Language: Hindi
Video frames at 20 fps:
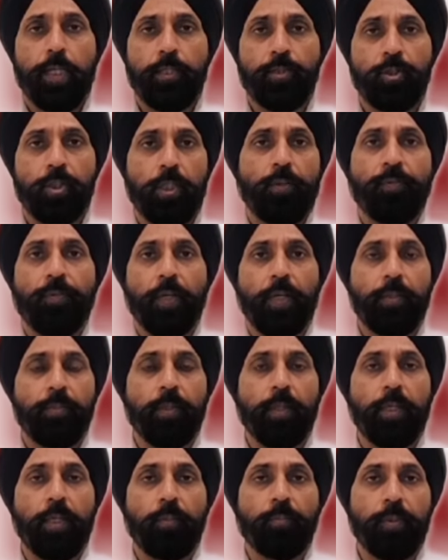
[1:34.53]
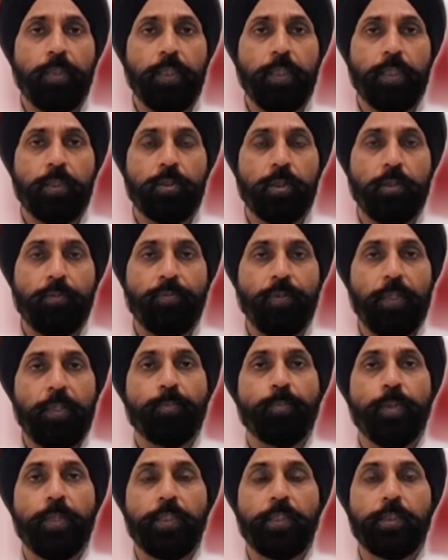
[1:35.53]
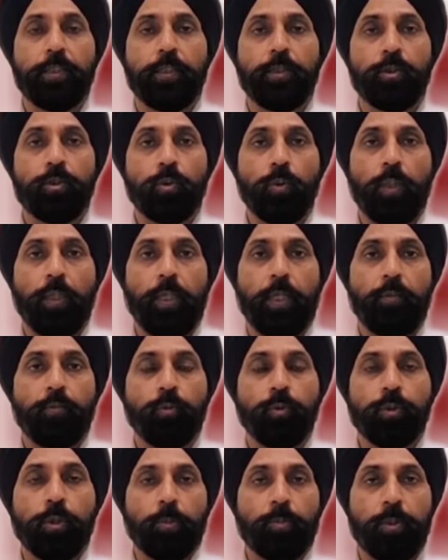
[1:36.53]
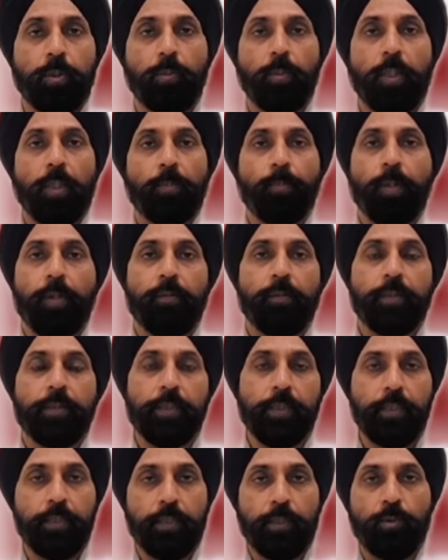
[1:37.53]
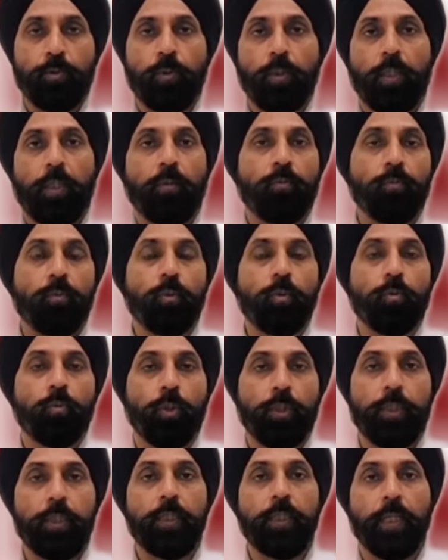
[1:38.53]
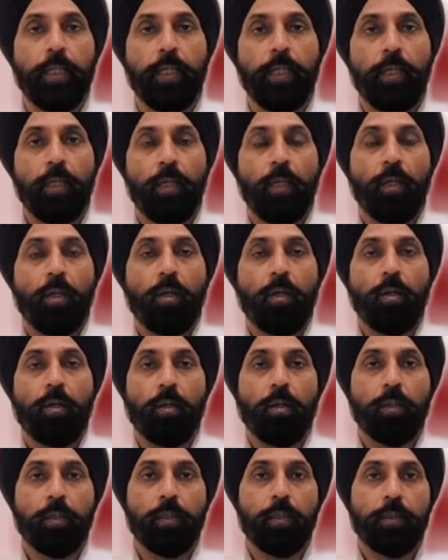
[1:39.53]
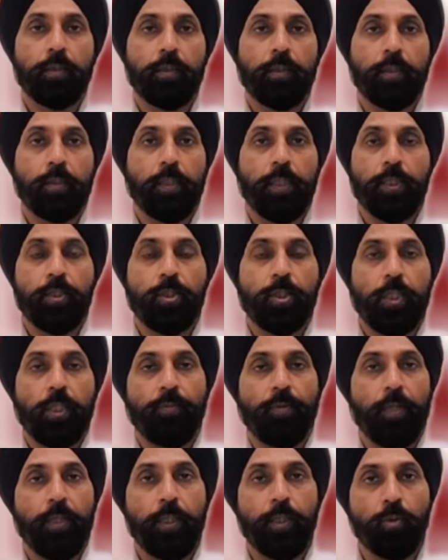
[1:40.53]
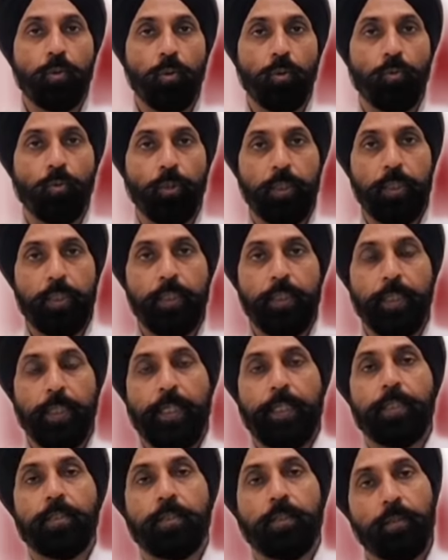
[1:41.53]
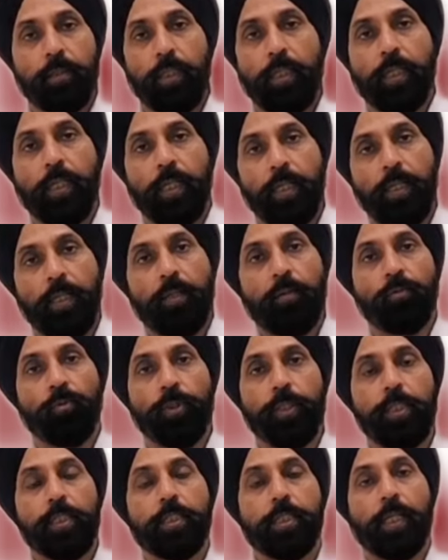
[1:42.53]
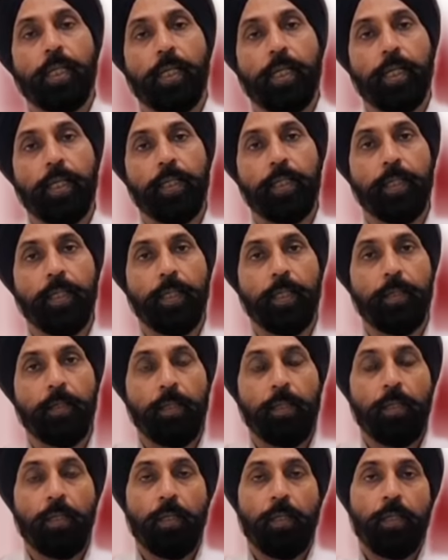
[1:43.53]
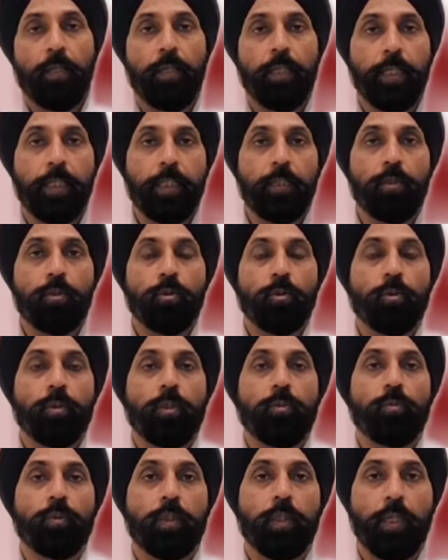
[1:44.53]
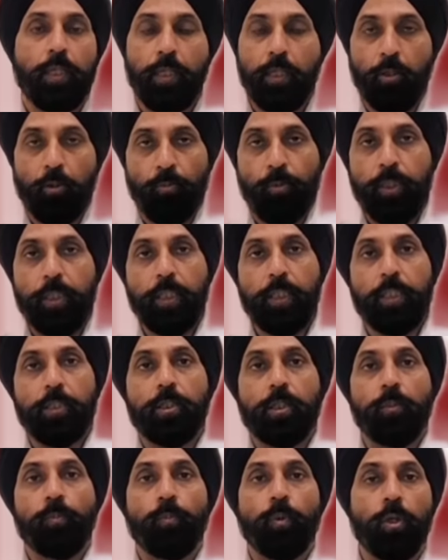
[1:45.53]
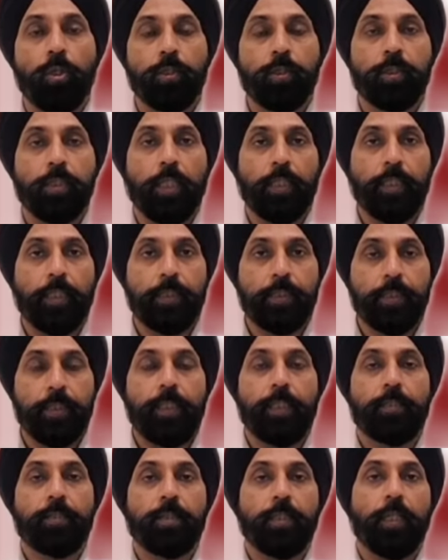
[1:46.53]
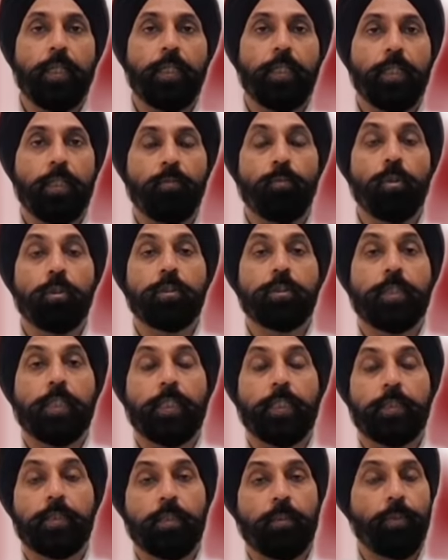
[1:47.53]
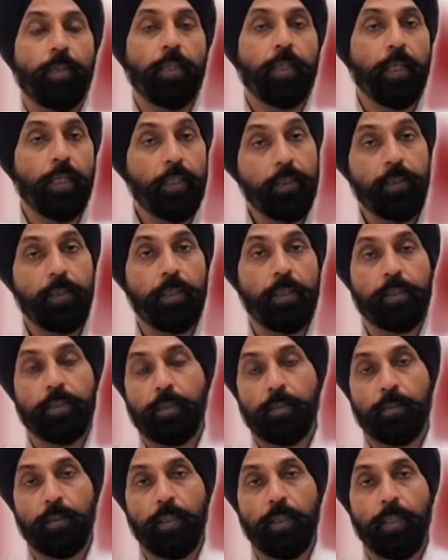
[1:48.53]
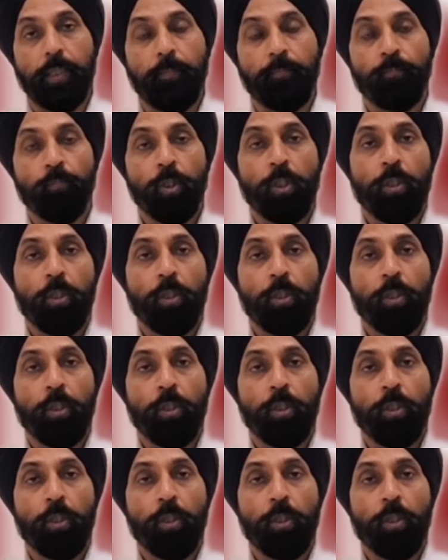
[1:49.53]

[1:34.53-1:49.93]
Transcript: एस में अभी एस प्रेसिडेंट जो हैं वो सबसे बड़ा पावर सेंटर जो हैं वो वही हैं और एस को वही डायरेक्शन दे रहे हैं वही चला रहे हैं लेकिन क्योंकि उनका कम्युनिकेशन बहुत ज़्यादा स्टेट से नहीं है बहुत ज़्यादा समय नहीं दे सकते हैं